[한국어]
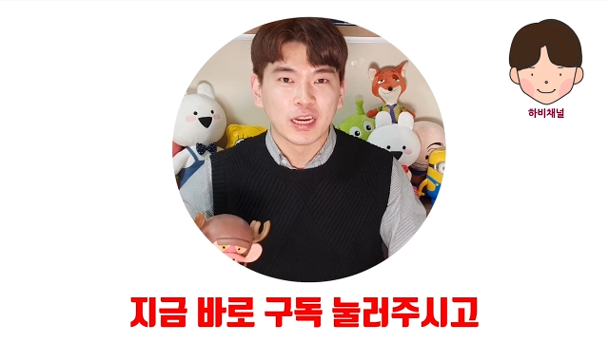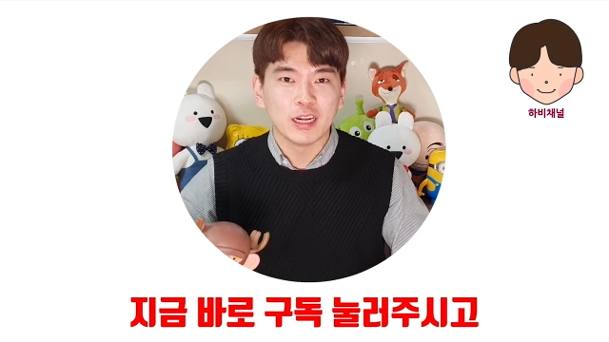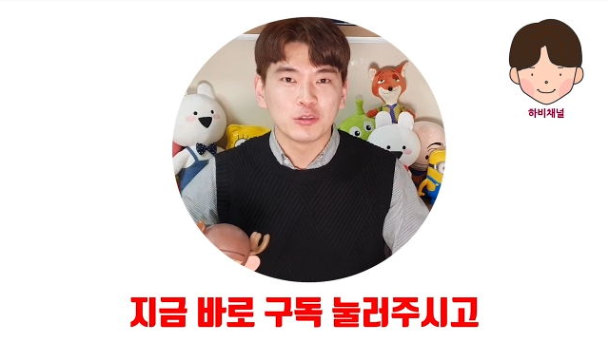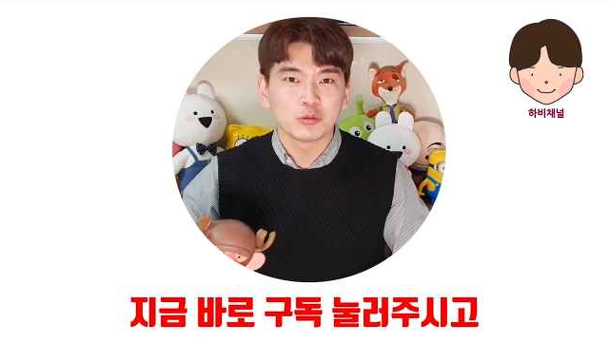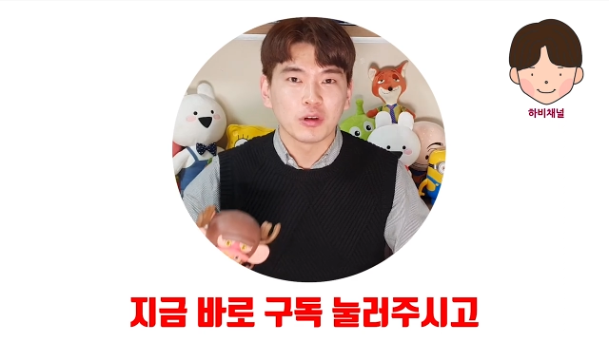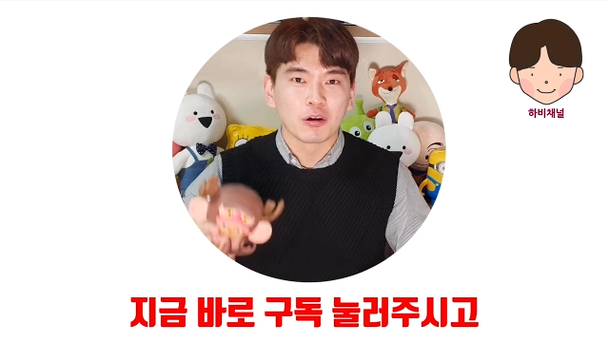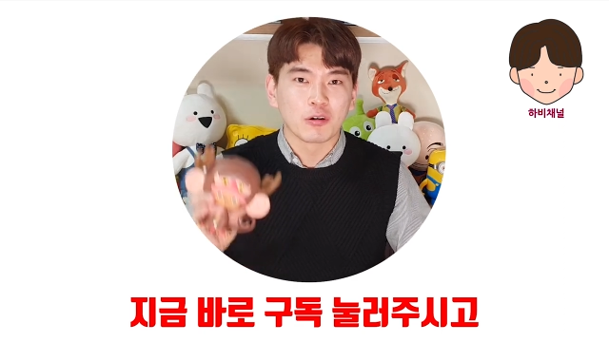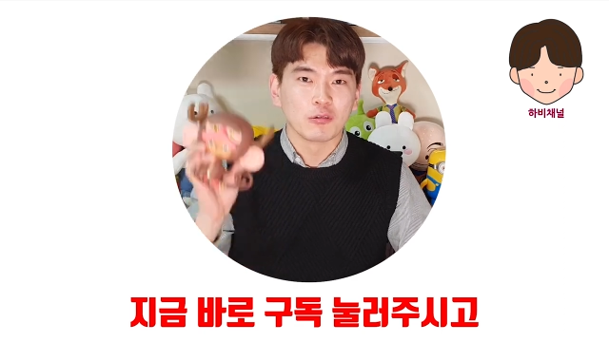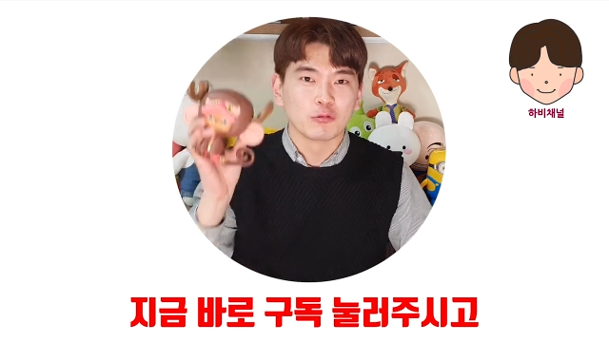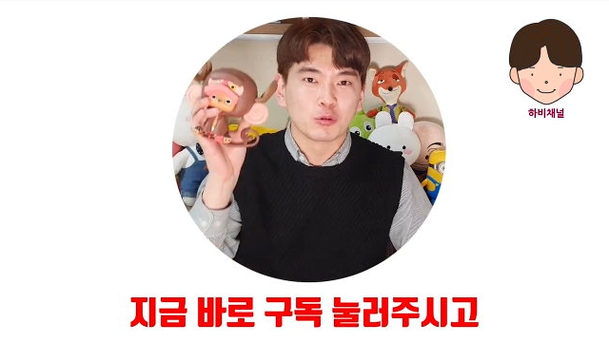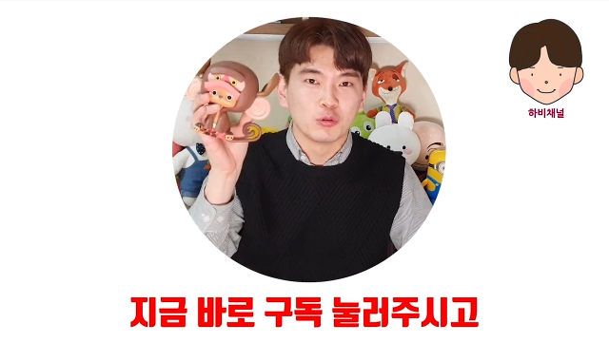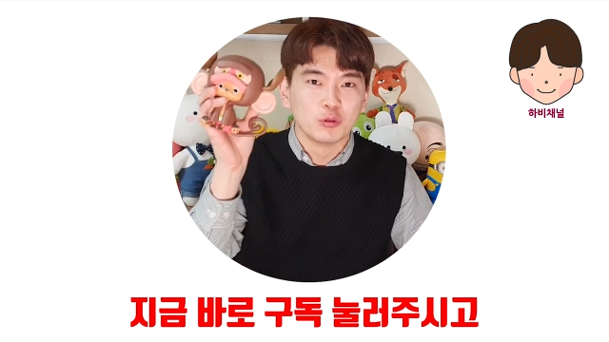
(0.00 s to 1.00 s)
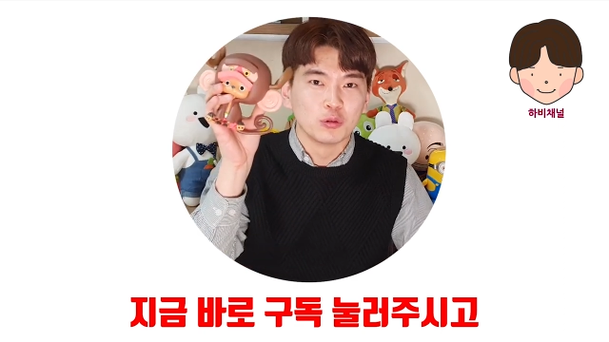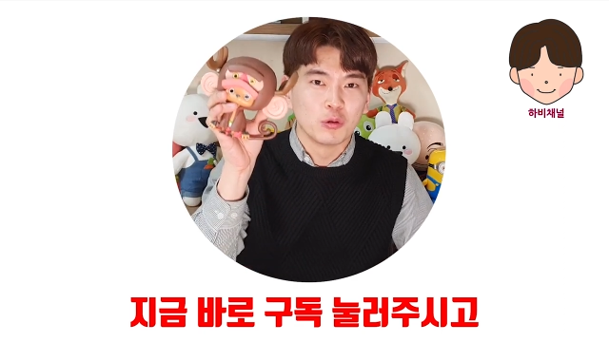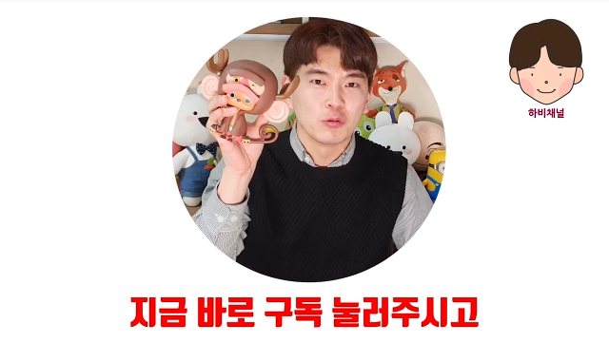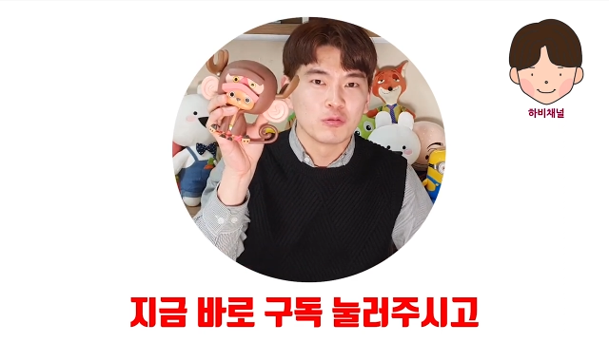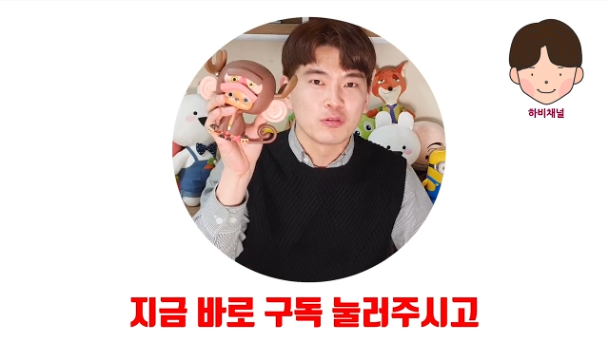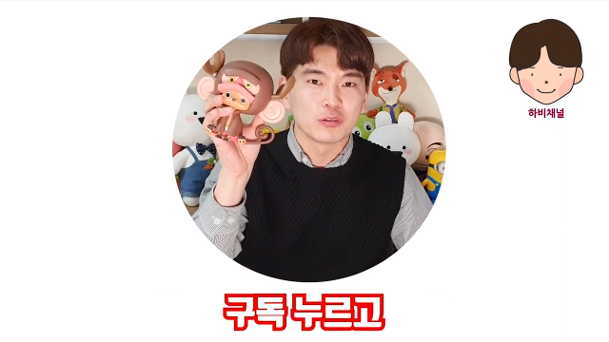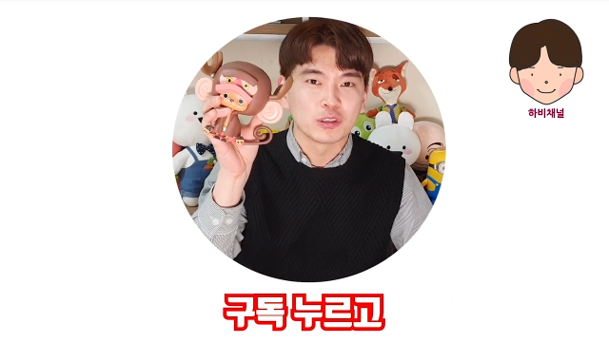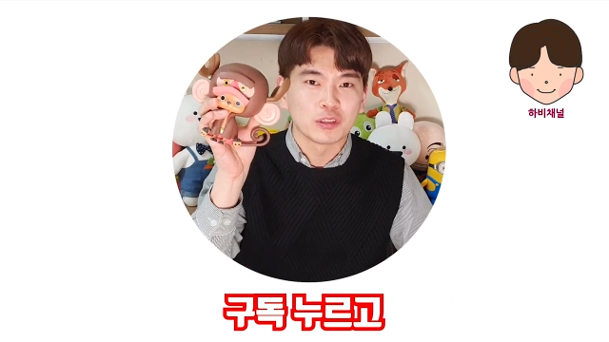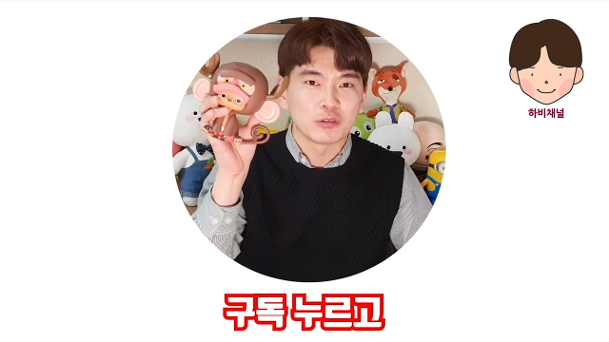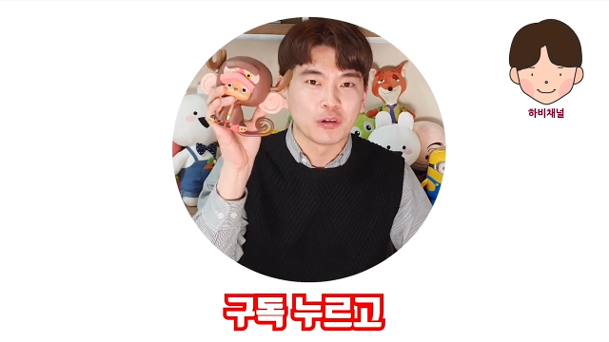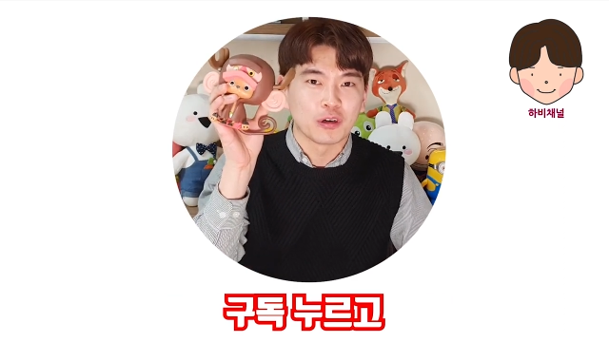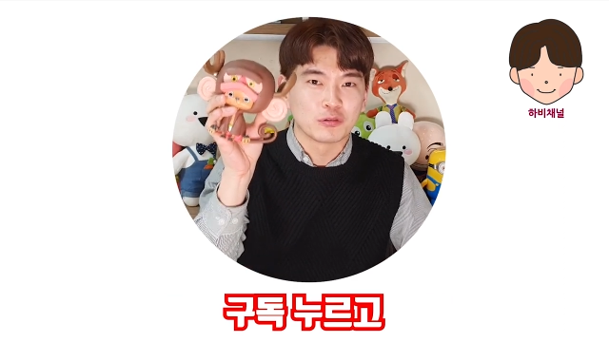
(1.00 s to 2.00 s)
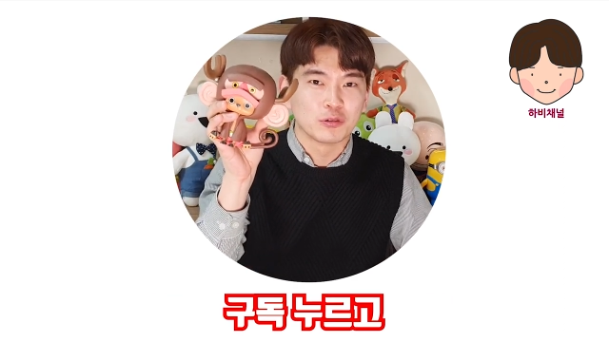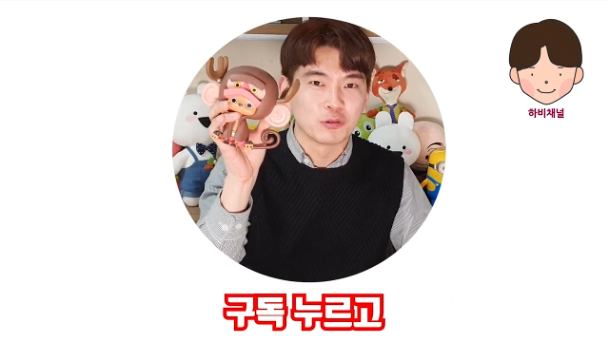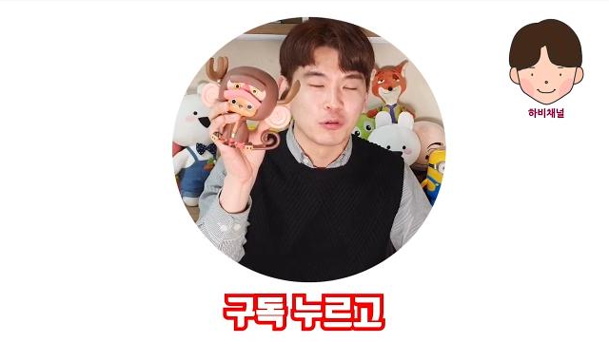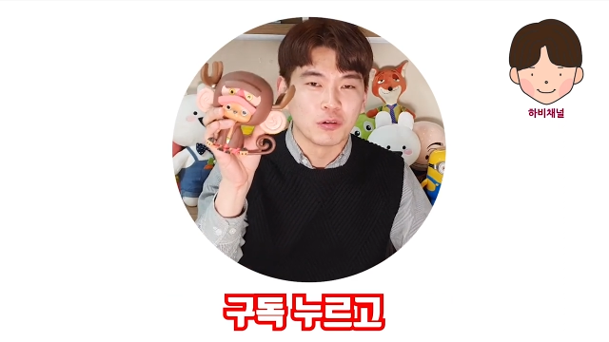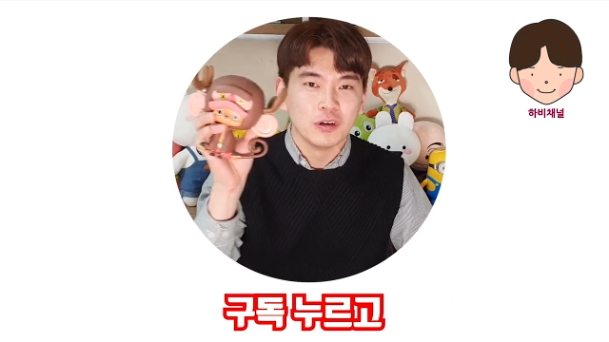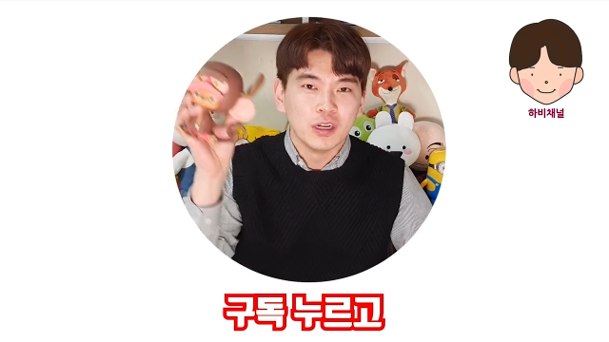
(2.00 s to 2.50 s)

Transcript: 제일 중요한 건 구독 눌러주시는 거예요. 구독!